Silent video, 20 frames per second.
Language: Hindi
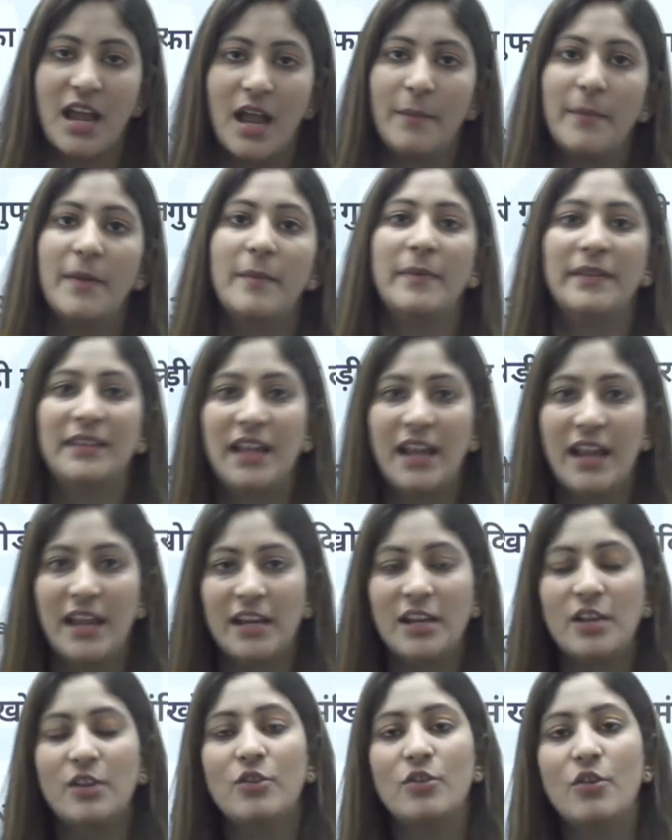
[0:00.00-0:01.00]
हमें पता है
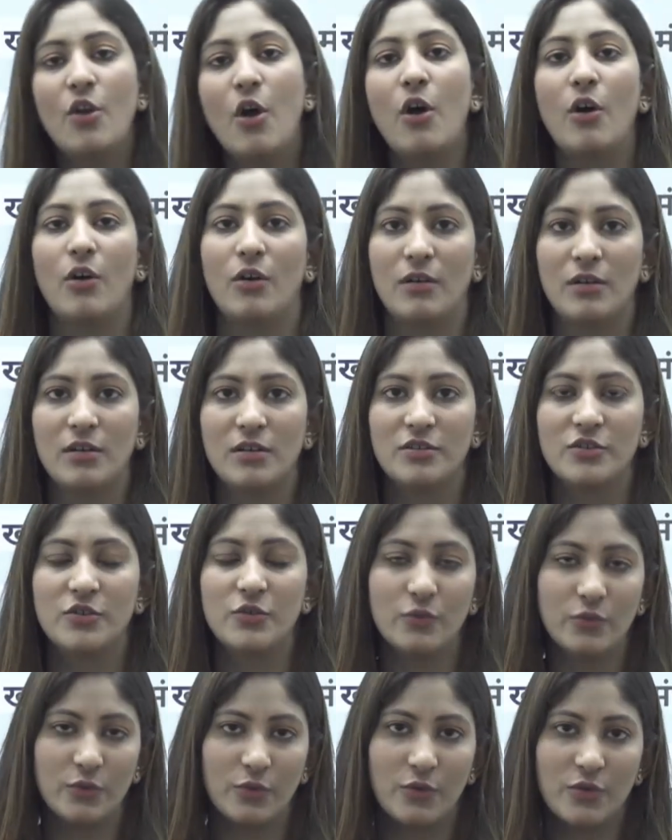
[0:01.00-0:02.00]
कि 9
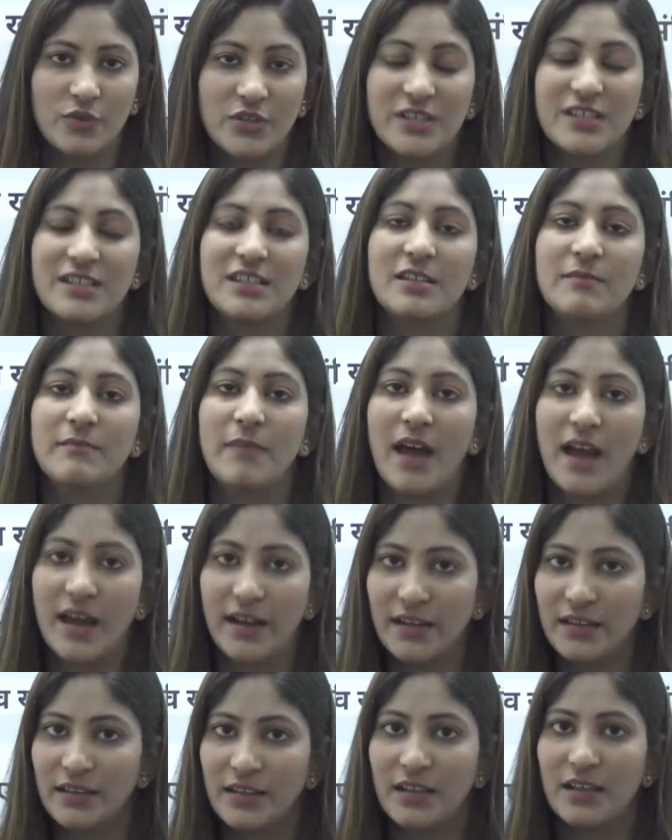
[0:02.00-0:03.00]
जून को जिस दिन
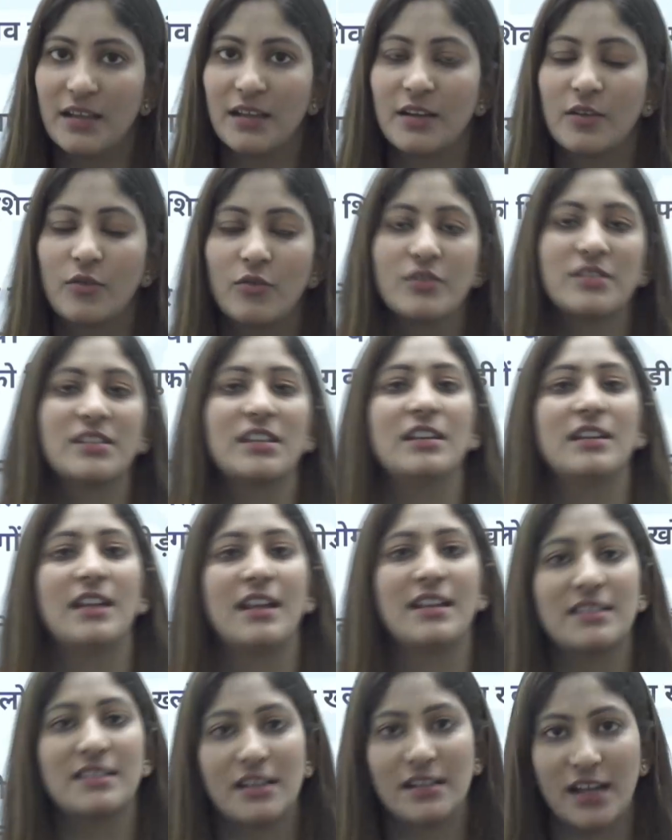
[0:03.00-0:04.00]
भारत को उसकी
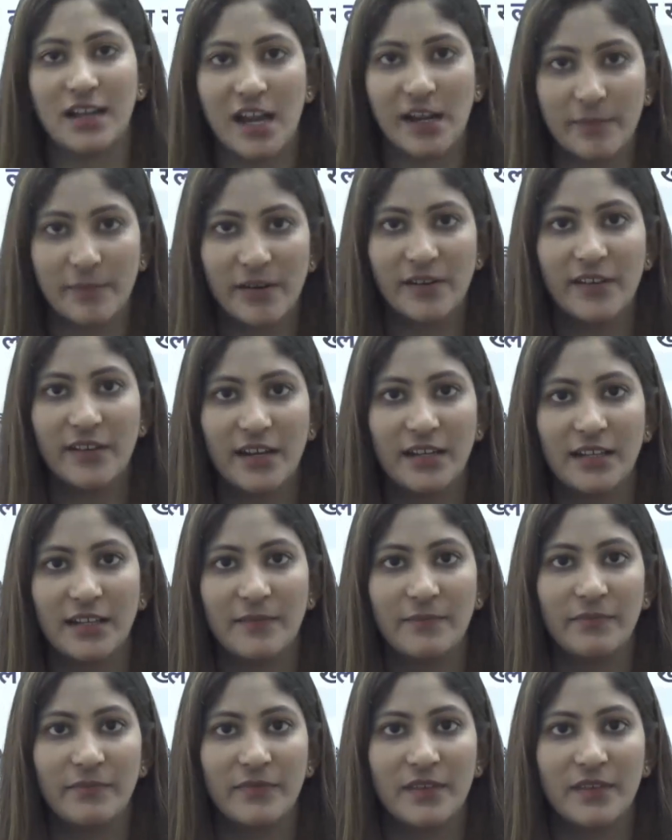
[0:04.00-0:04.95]
नई सरकार मिल रही थी